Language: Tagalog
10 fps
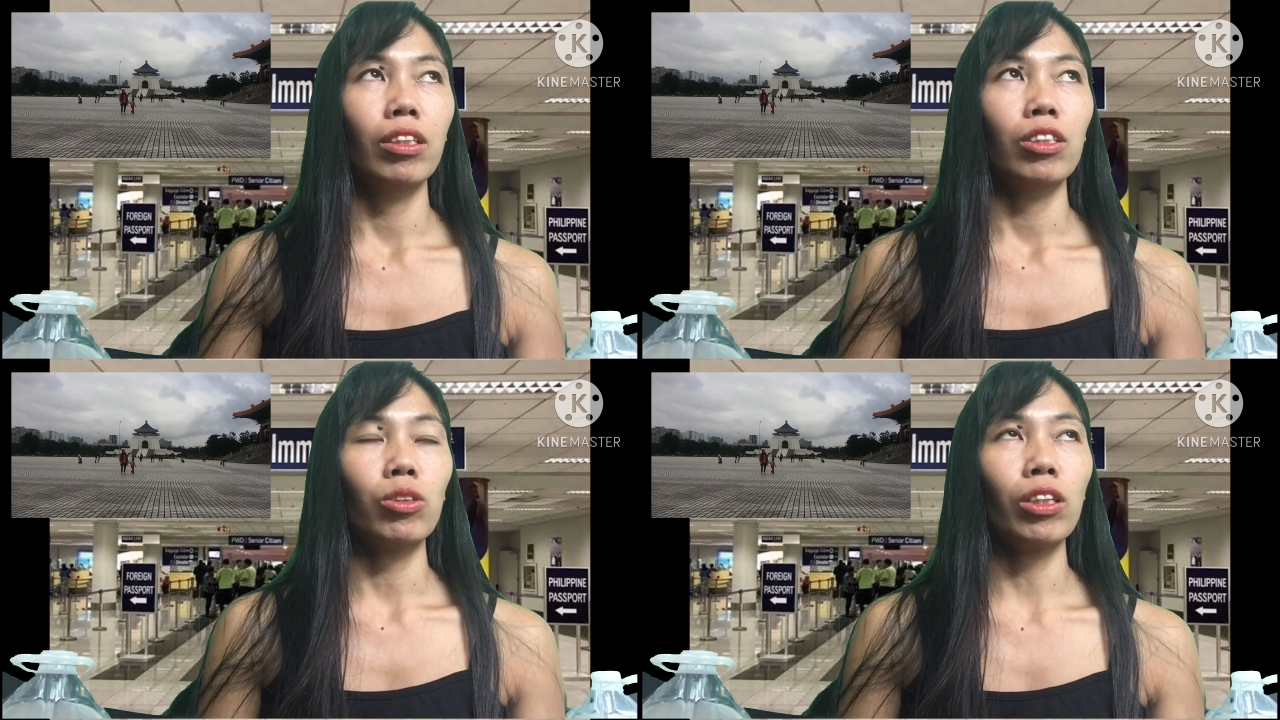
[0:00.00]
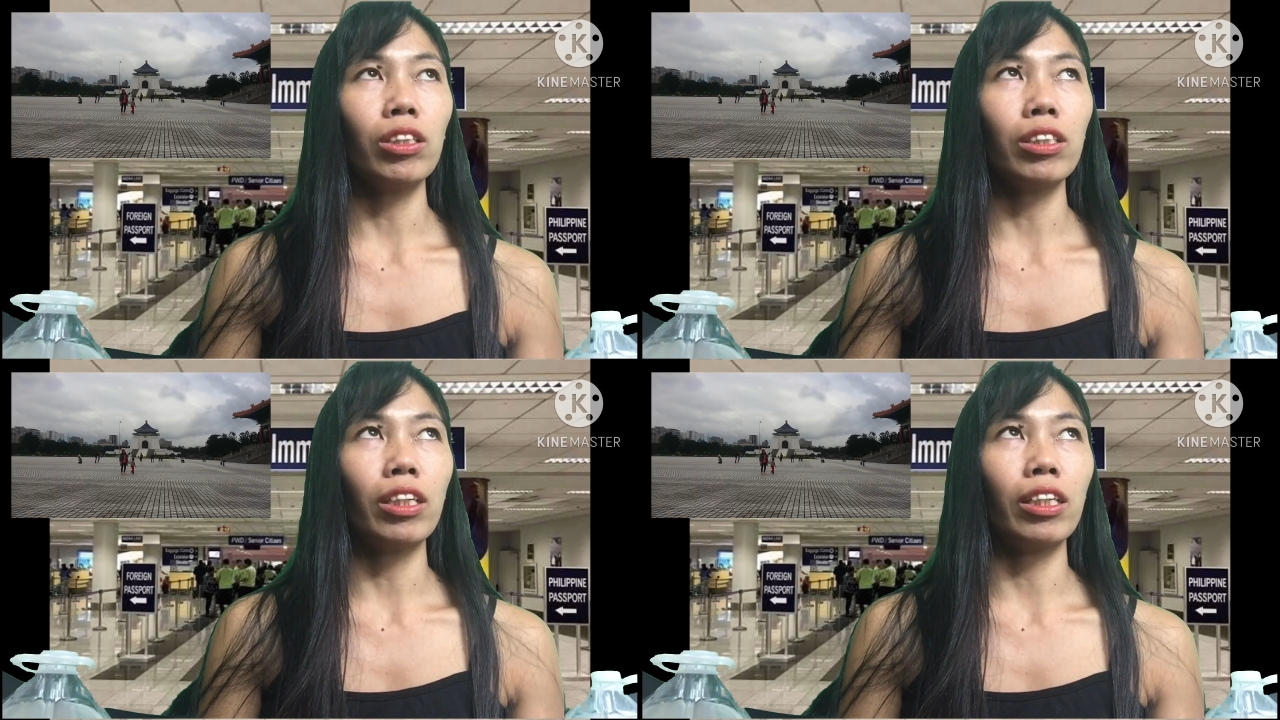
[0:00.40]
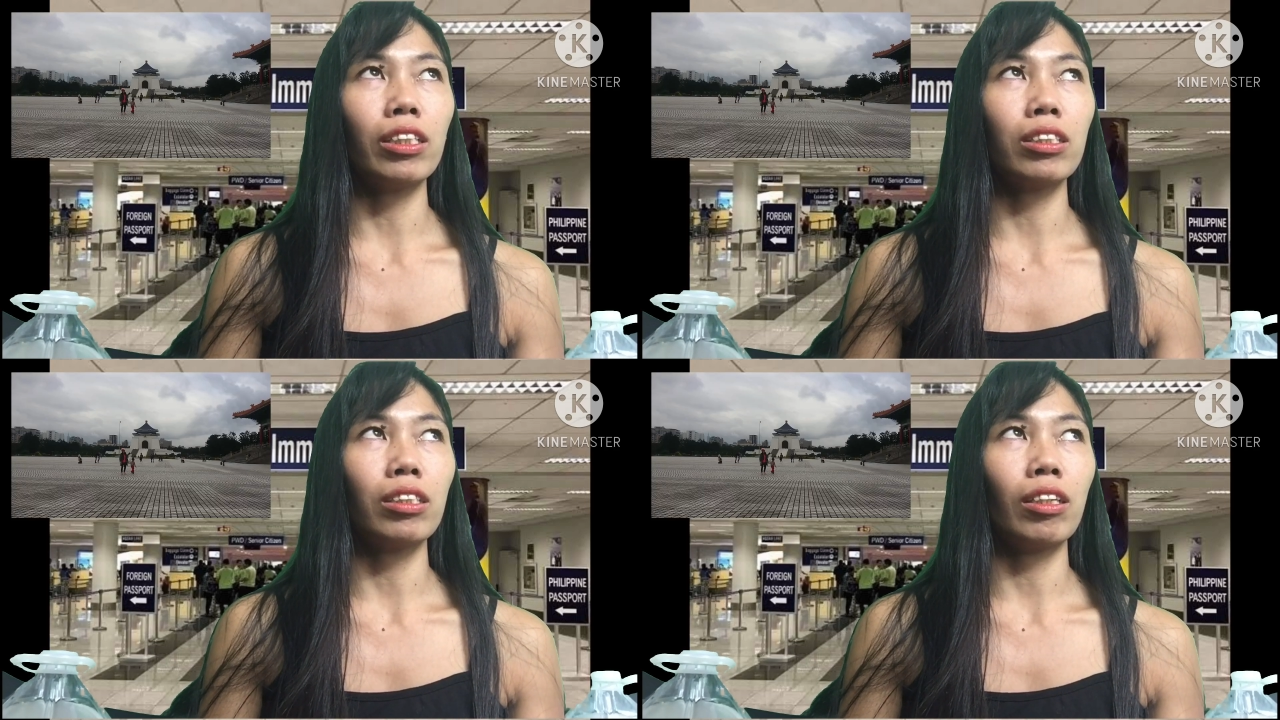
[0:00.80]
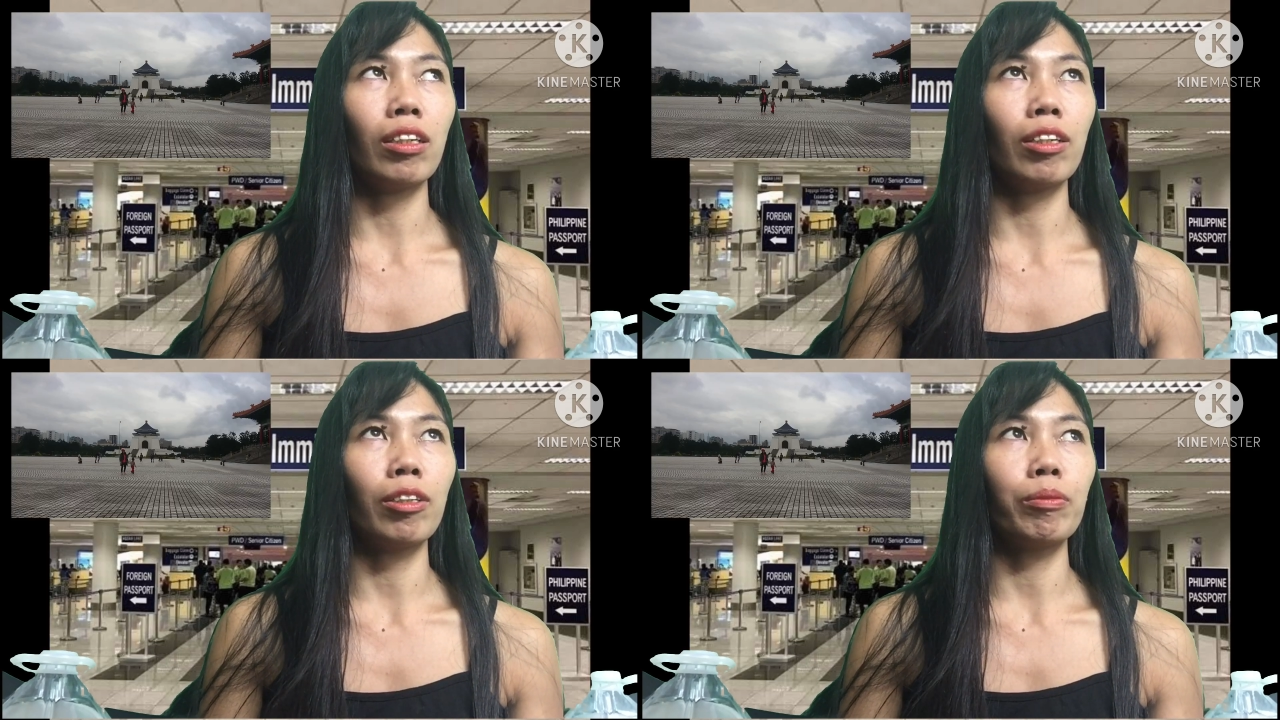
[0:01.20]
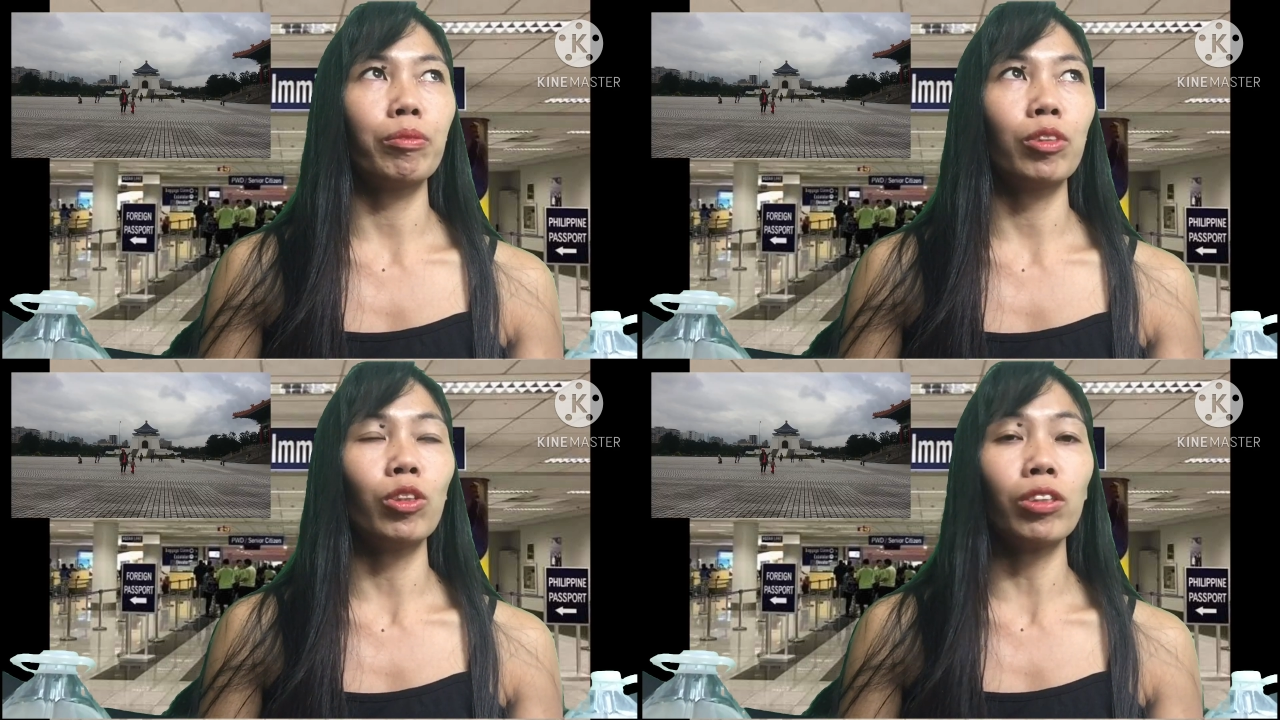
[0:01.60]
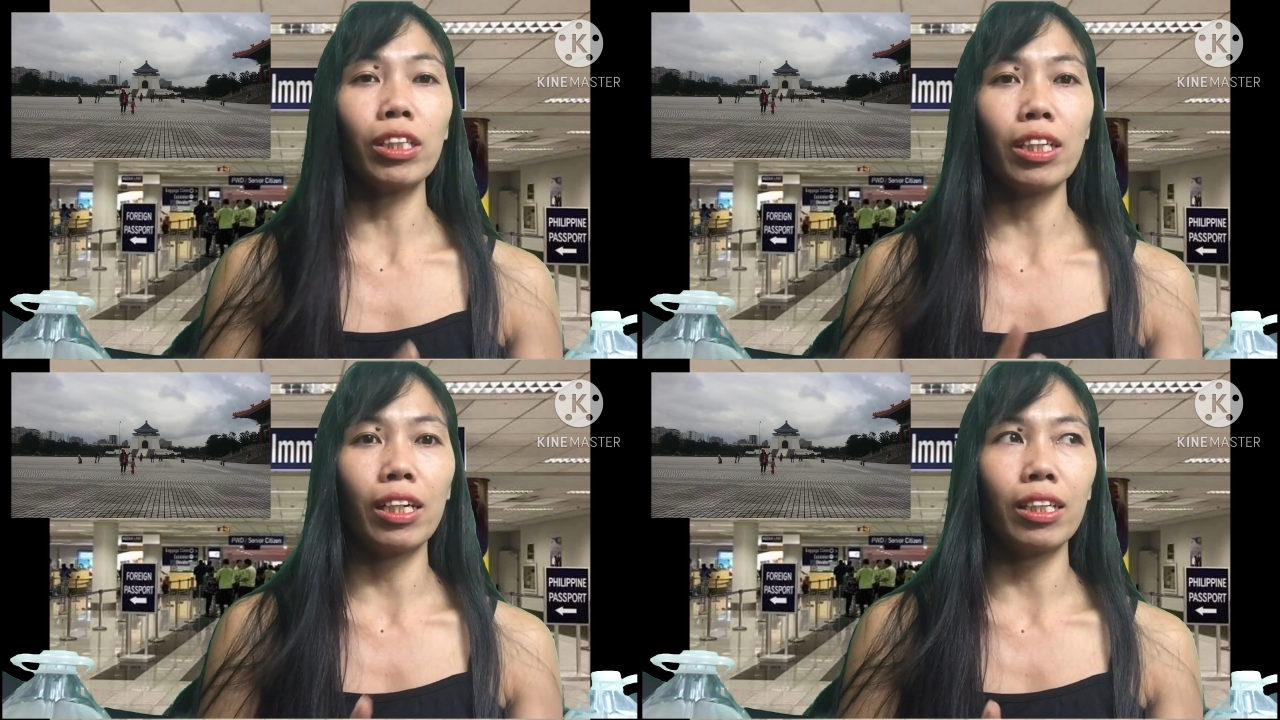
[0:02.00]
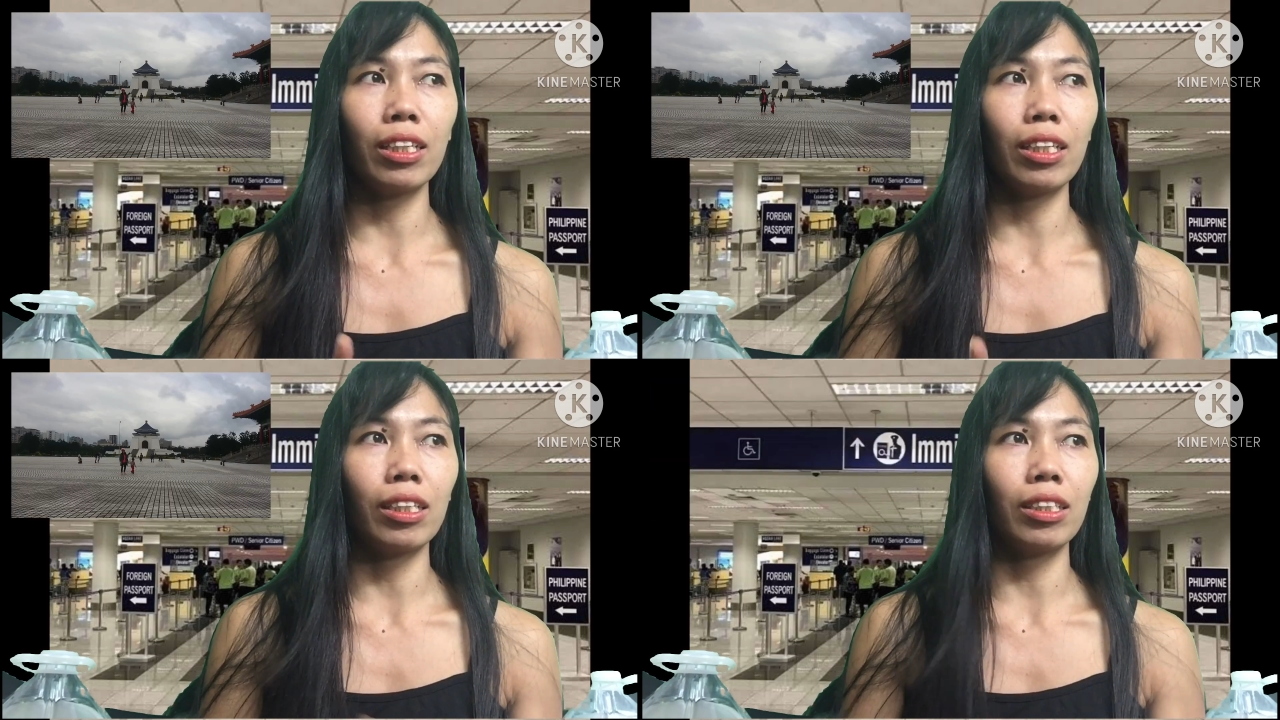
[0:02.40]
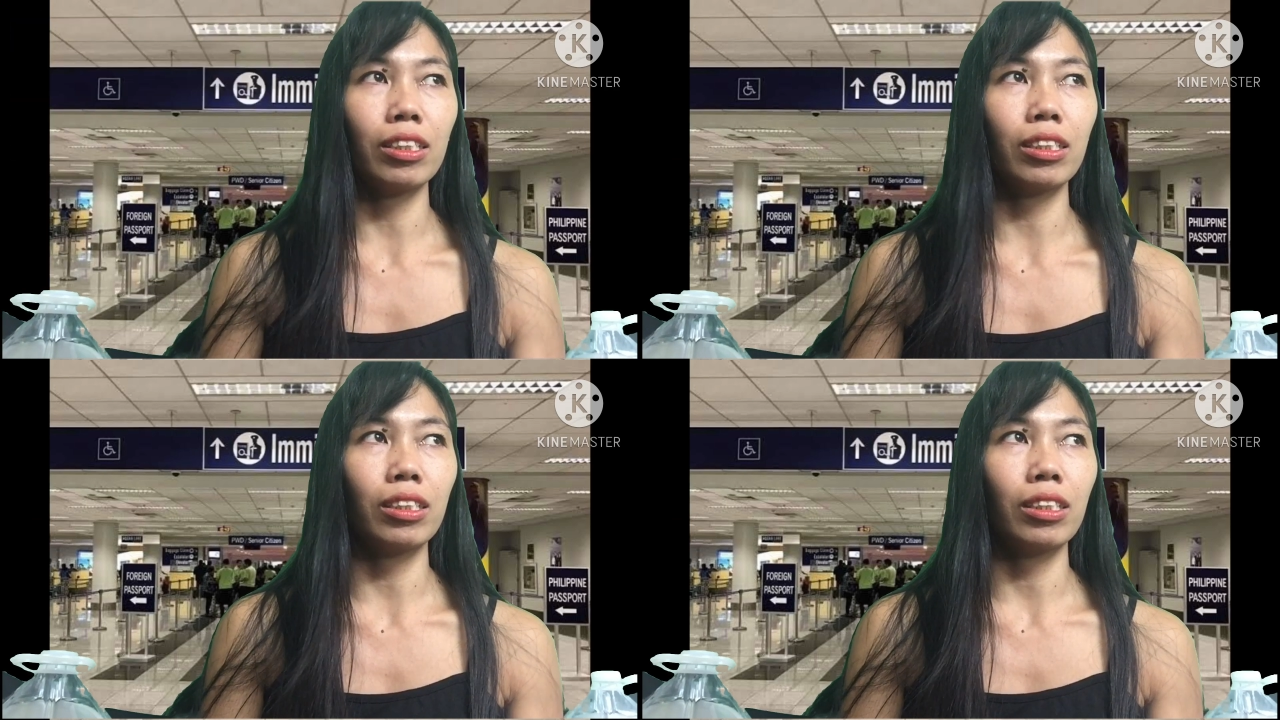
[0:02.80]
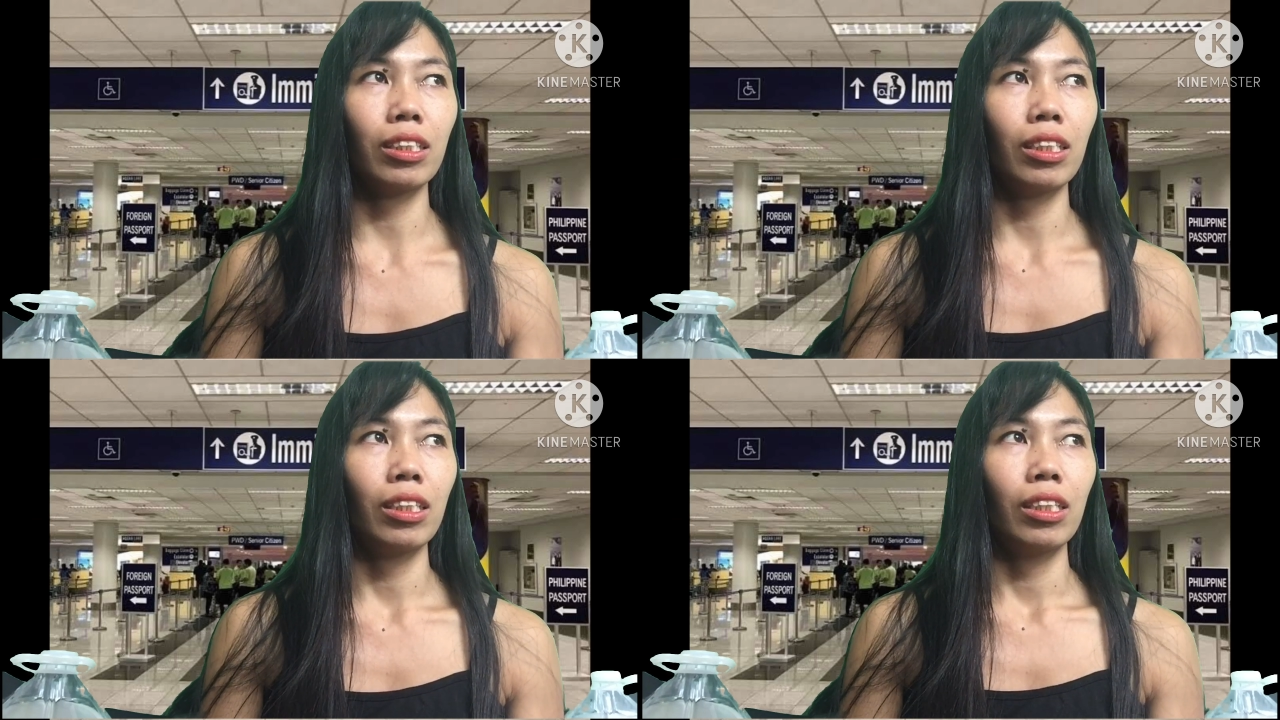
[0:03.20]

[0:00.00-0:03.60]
So ngayon guys, um, yung nangyari is